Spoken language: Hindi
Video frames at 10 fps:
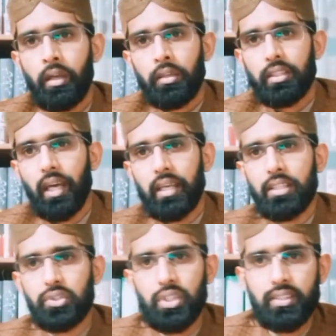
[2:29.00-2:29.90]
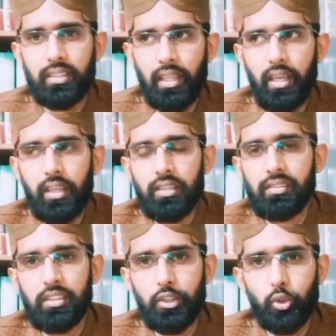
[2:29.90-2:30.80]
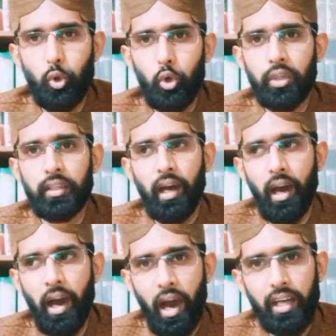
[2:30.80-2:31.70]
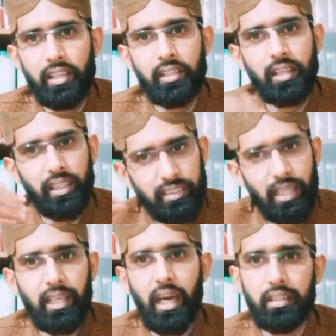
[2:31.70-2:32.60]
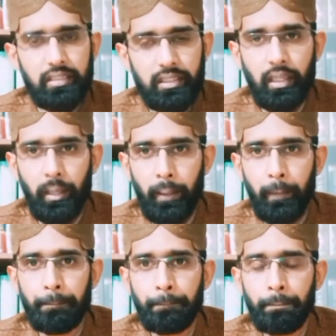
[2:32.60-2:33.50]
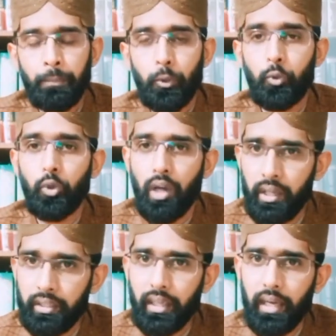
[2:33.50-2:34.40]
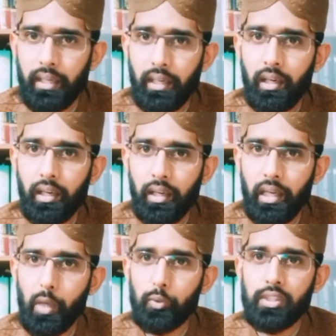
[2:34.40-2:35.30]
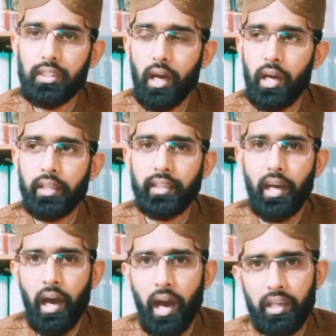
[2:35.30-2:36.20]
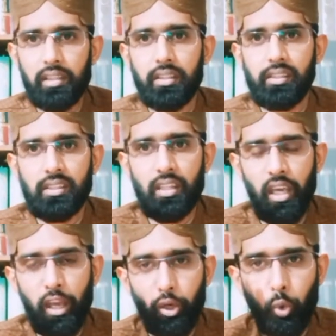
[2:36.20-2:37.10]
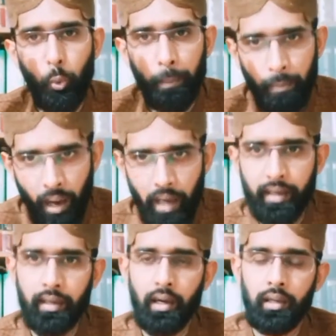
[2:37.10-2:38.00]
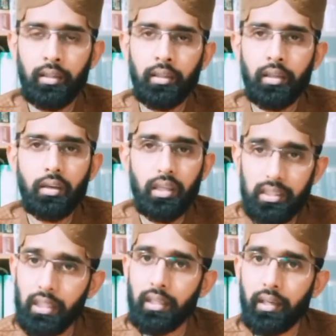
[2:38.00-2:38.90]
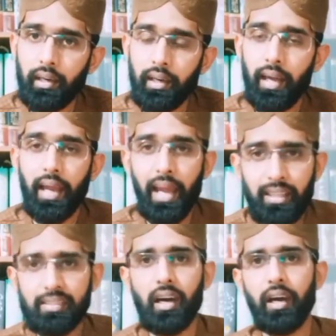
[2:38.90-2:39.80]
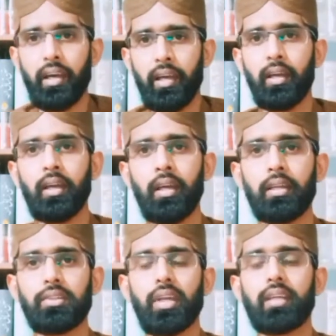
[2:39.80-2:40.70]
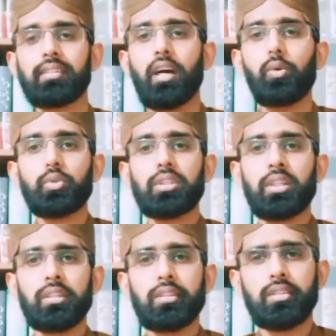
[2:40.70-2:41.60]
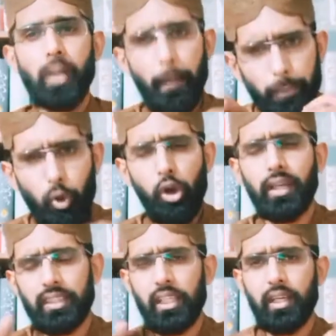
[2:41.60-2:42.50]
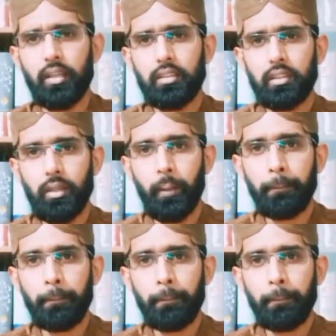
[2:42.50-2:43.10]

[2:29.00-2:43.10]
यानी जिसने किसी को नाहक कत्ल कर दिया कुरान कह रहा है उसका नाहक किसी एक को मारना कत्ल करना ऐसा है जैसा उसने सबको कत्ल कर दिया